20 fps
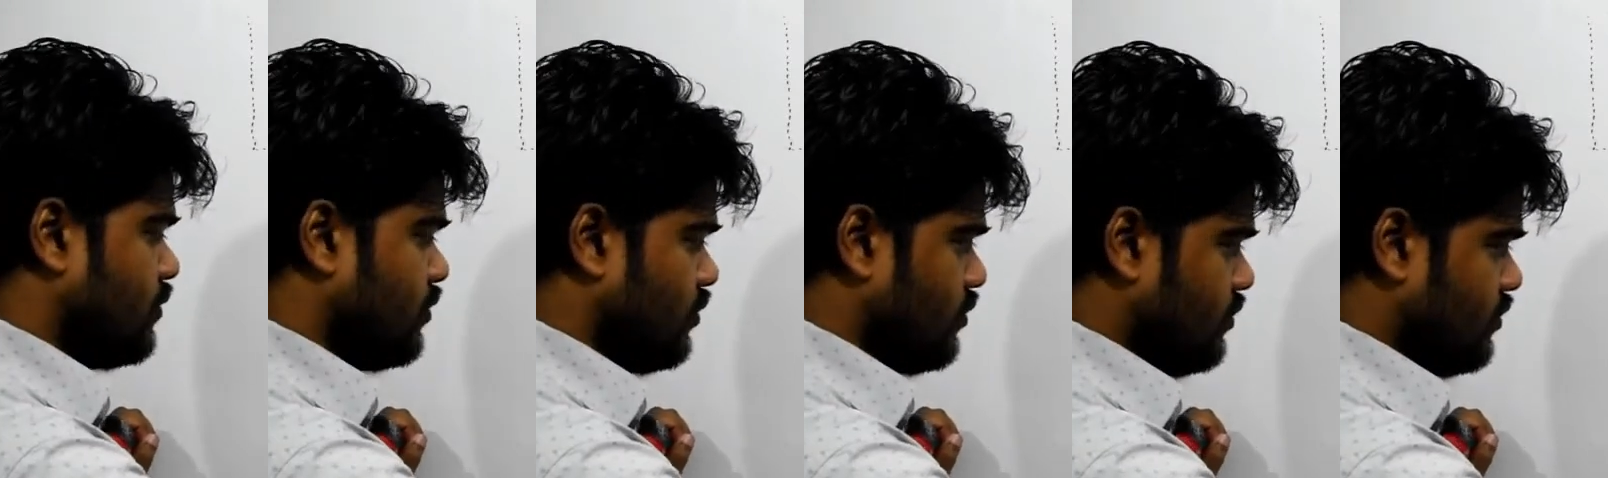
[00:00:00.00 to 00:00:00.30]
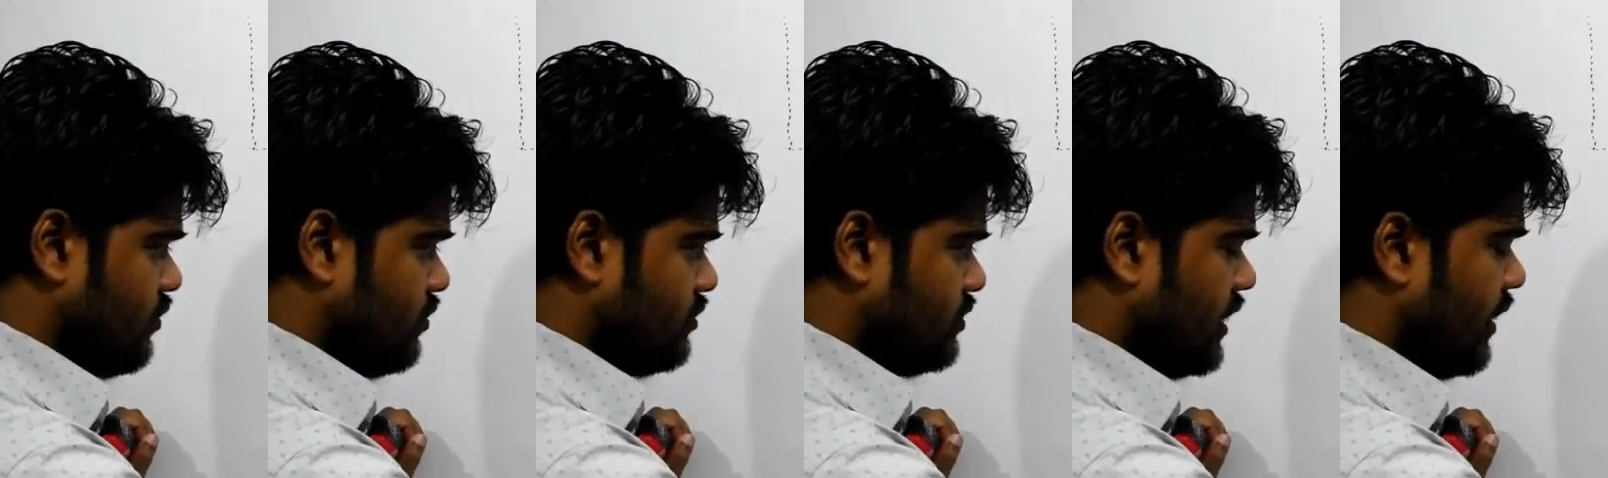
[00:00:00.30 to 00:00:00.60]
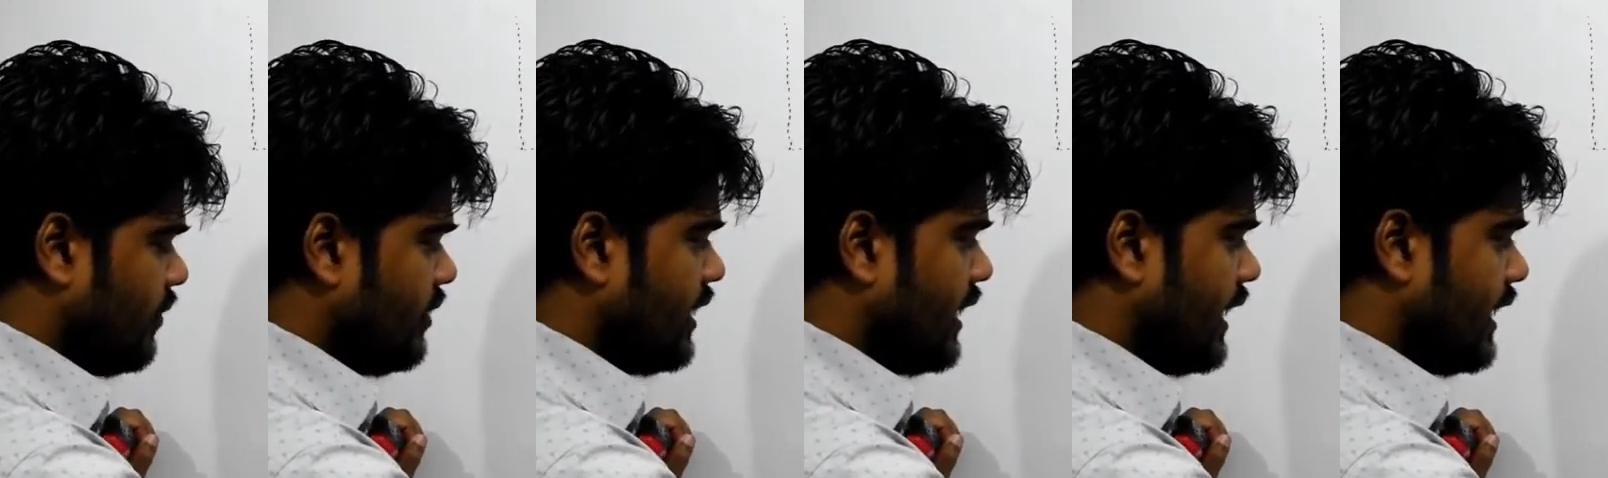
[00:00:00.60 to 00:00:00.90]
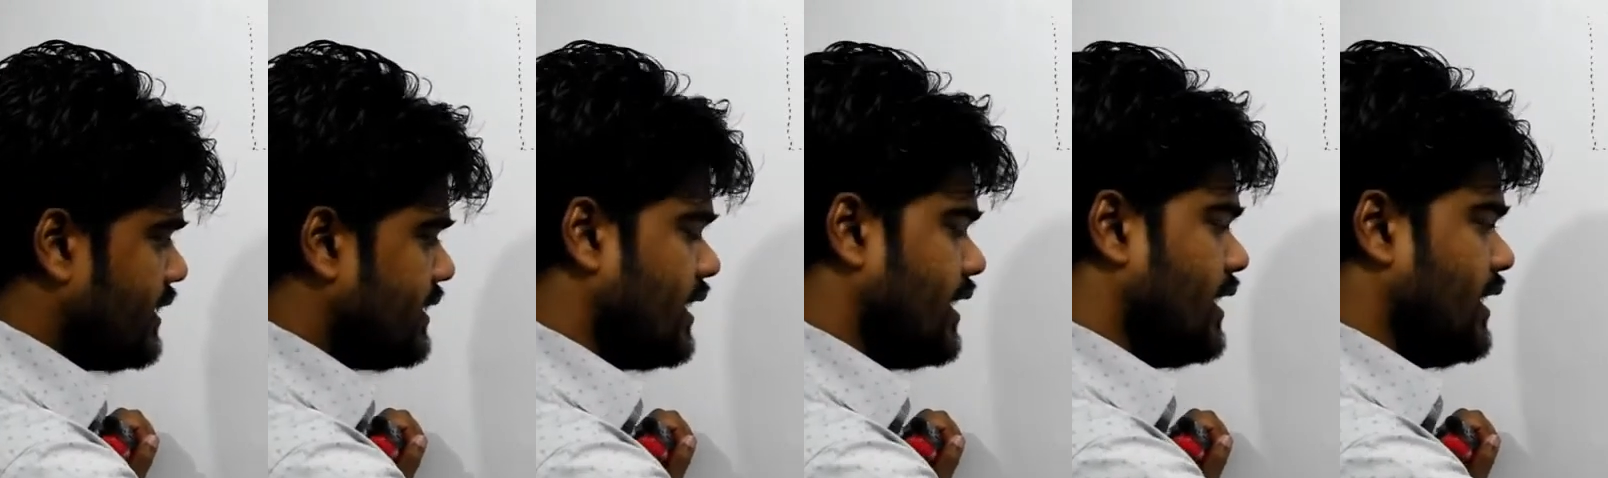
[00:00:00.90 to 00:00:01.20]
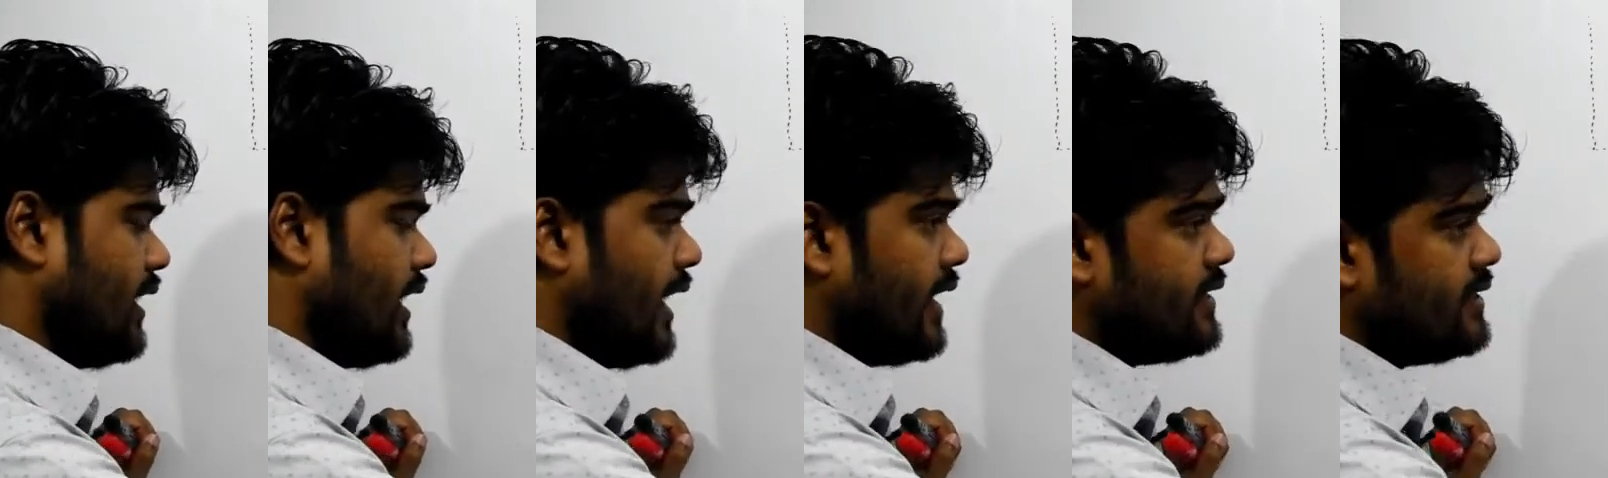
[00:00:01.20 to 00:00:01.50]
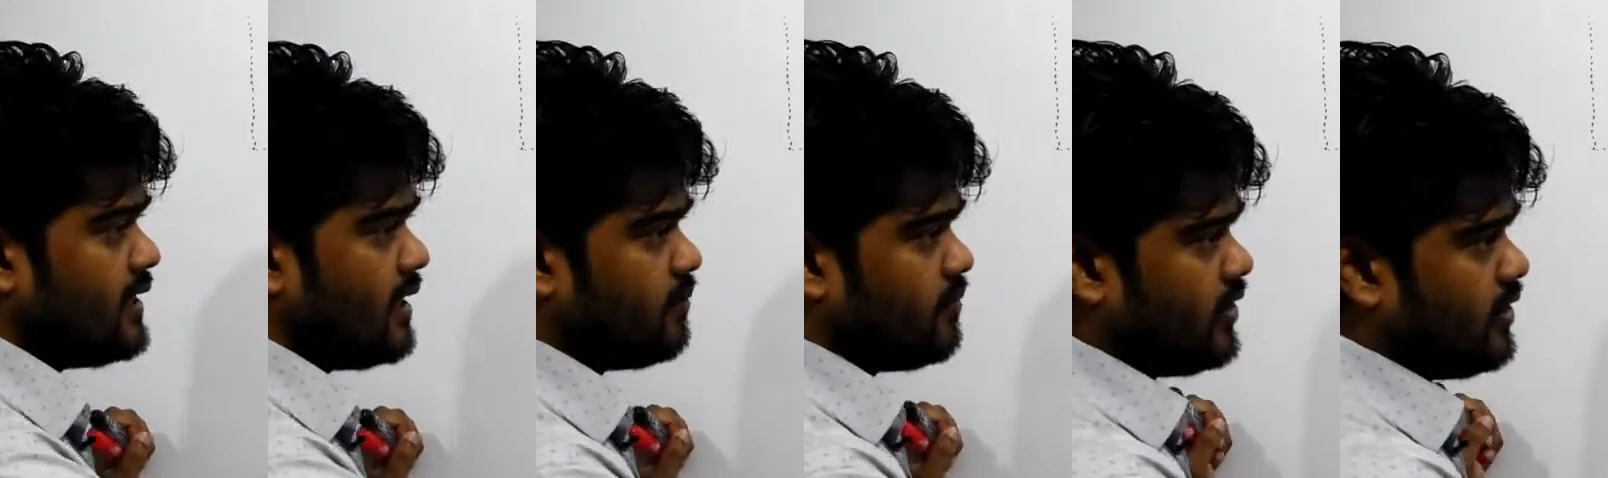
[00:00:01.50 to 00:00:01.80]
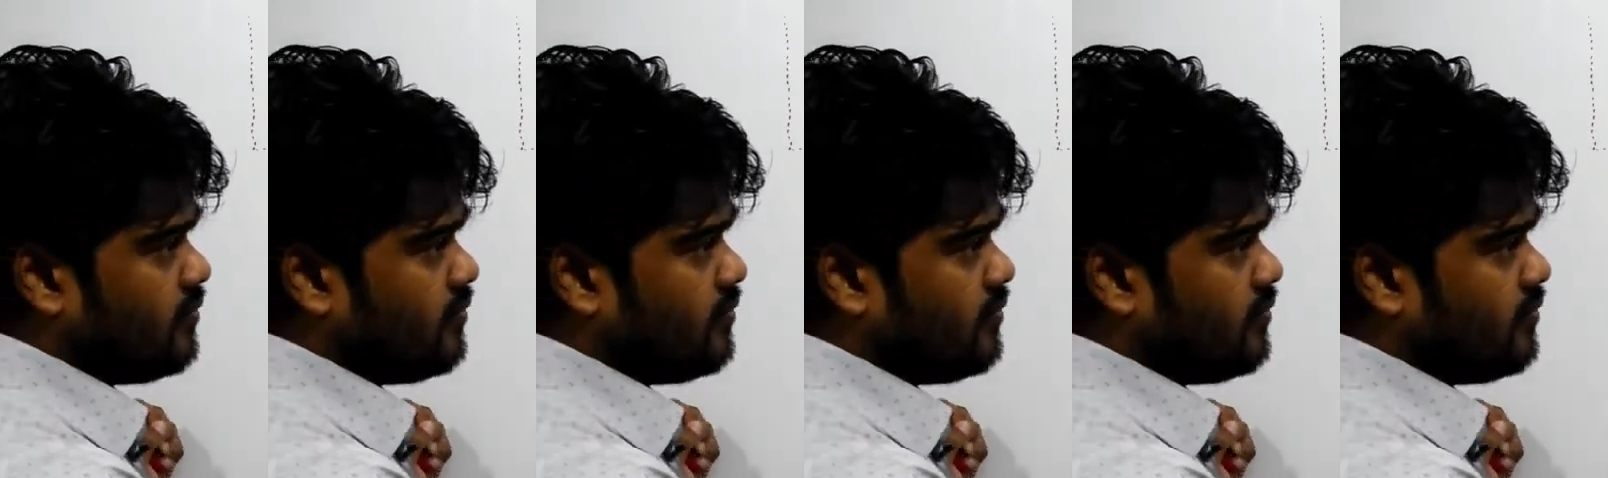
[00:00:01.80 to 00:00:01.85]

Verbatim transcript: ফোর তাহলে এটা আনটি আপনারা